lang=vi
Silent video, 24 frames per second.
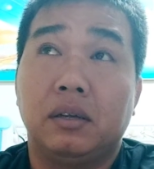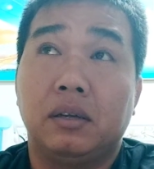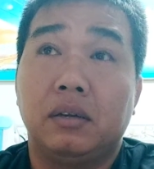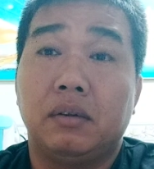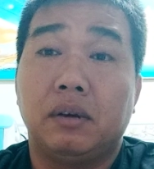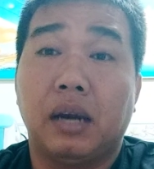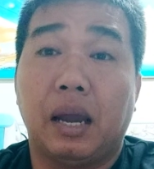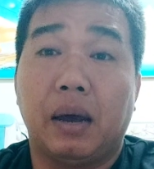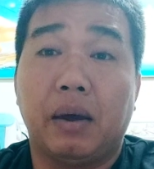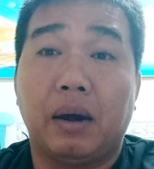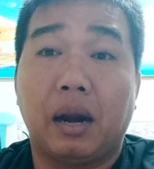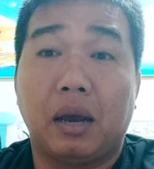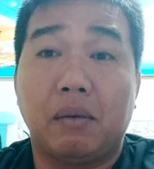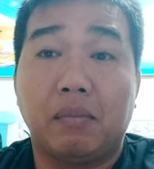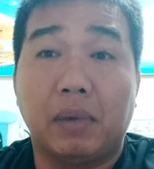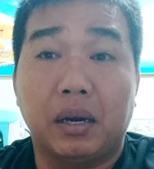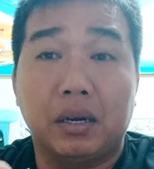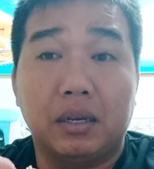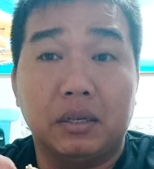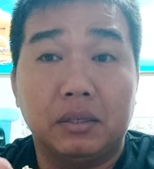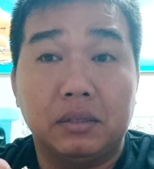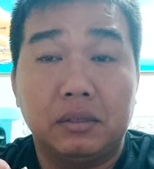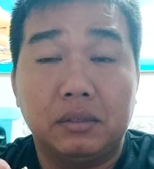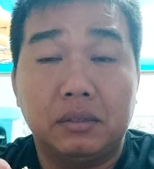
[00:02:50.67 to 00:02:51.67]
là là
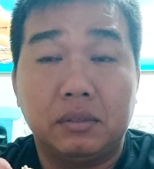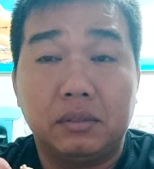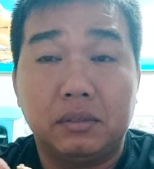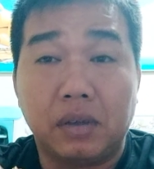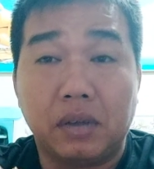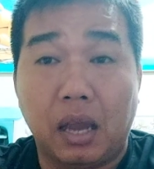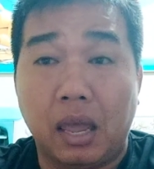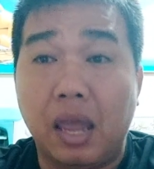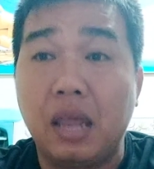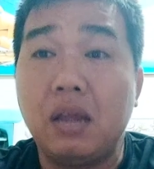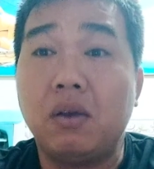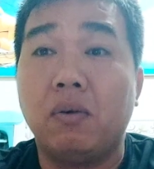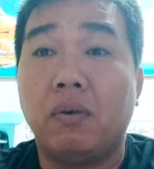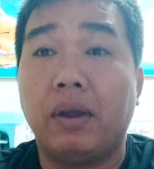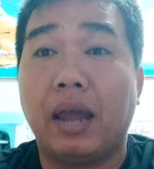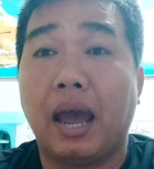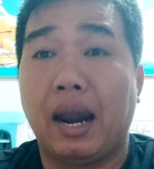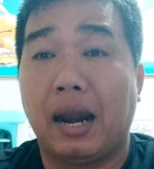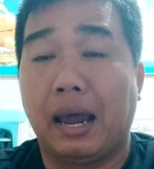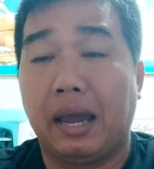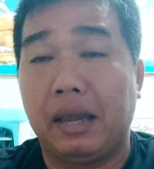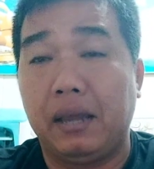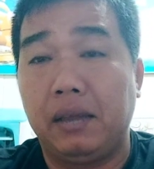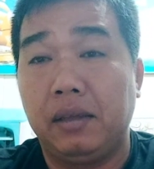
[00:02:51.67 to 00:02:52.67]
mình để ý con
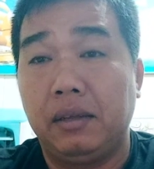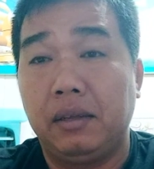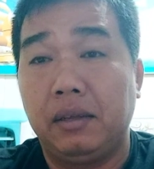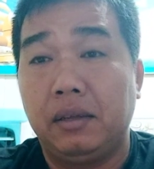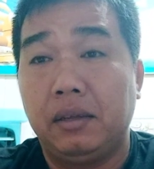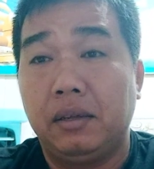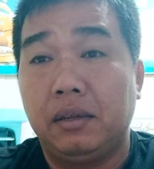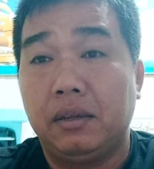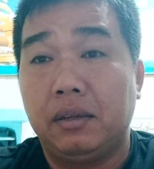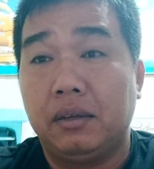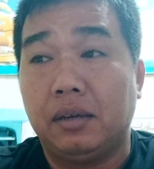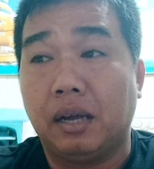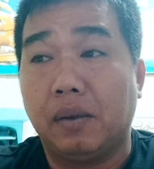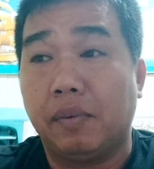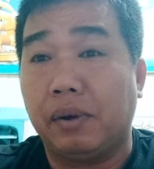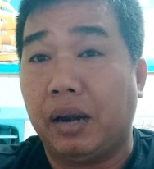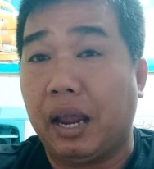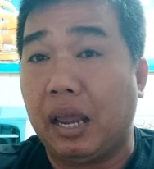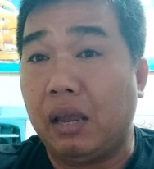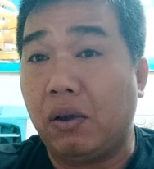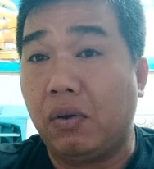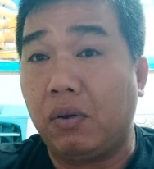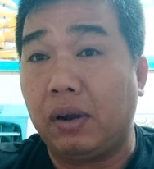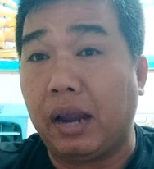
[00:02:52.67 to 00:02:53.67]
gà lại rồi
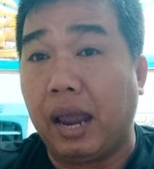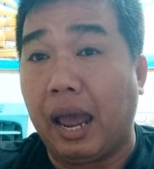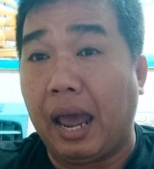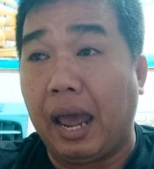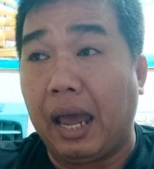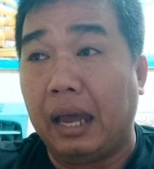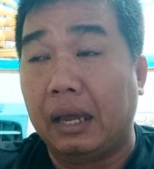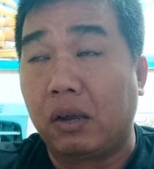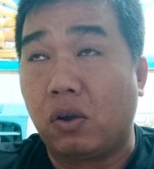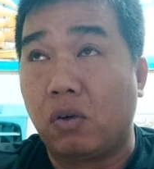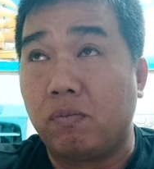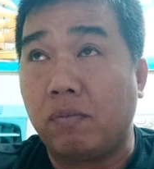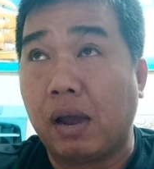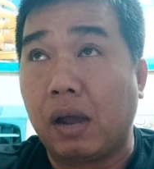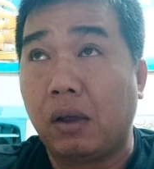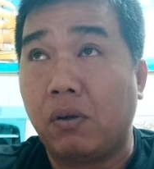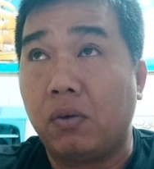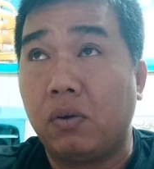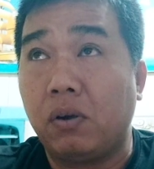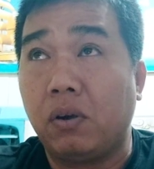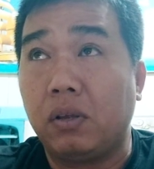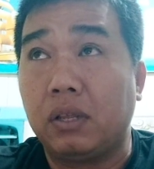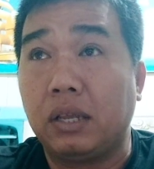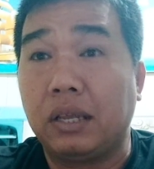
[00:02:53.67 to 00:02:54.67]
mình thấy con gà con mắt
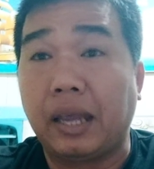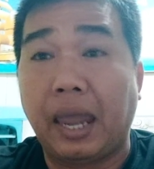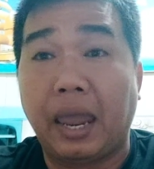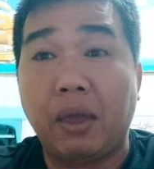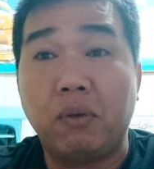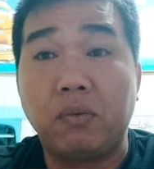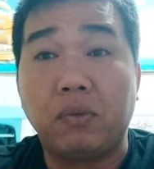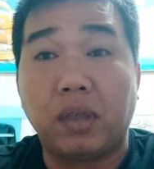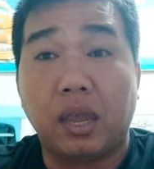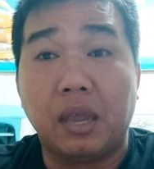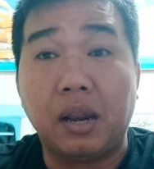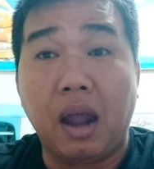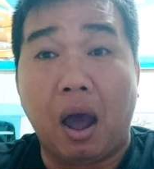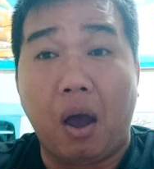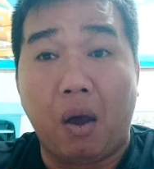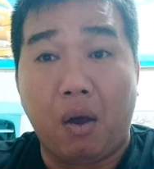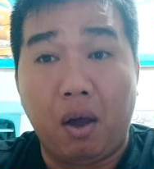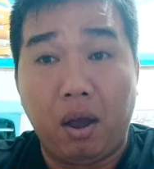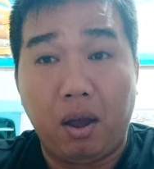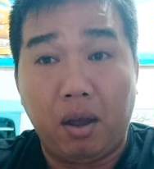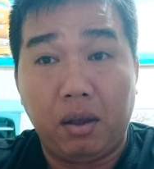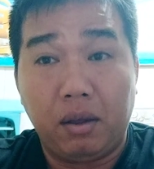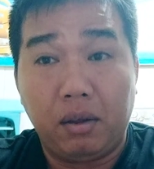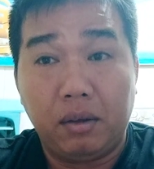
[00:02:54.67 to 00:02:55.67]
của nó sẽ kéo chỉ
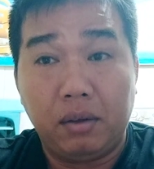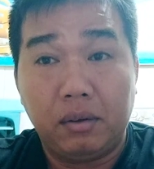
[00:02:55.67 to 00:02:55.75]
đỏ